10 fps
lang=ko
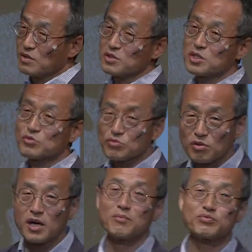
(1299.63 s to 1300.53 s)
식구도
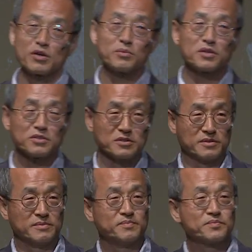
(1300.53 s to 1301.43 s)
다 부려먹은
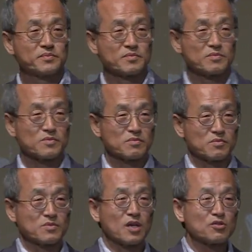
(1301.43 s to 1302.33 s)

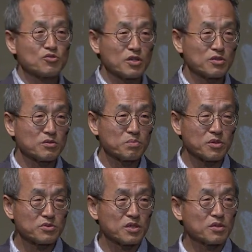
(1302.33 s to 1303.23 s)
딸 중에는
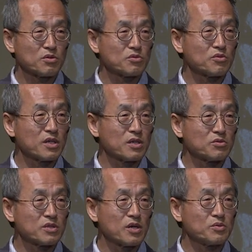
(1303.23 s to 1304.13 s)
평생 결혼도 안
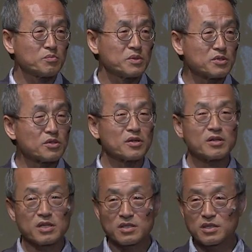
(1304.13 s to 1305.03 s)
하고 다윈 비서
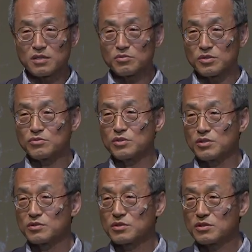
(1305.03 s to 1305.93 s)
역할을 한 딸도
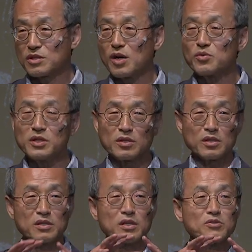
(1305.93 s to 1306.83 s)
있고요. 그러니까 다윈
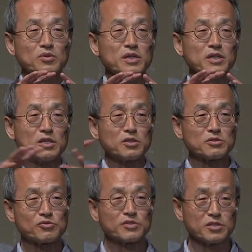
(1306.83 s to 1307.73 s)
일종의
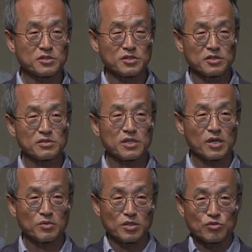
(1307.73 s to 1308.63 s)
인더스트리였어요.
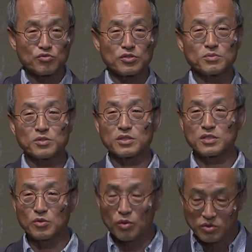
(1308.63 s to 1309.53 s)
다윈을 중심으로 해서
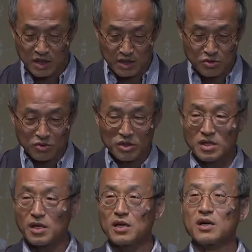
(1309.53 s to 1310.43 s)
그 온 가족이
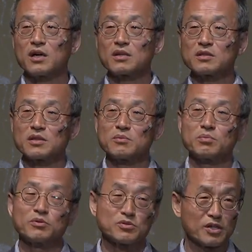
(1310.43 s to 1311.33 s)
다 이렇게
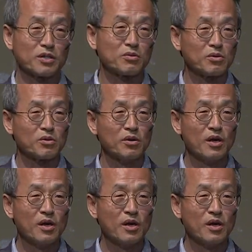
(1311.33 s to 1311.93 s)
보좌했고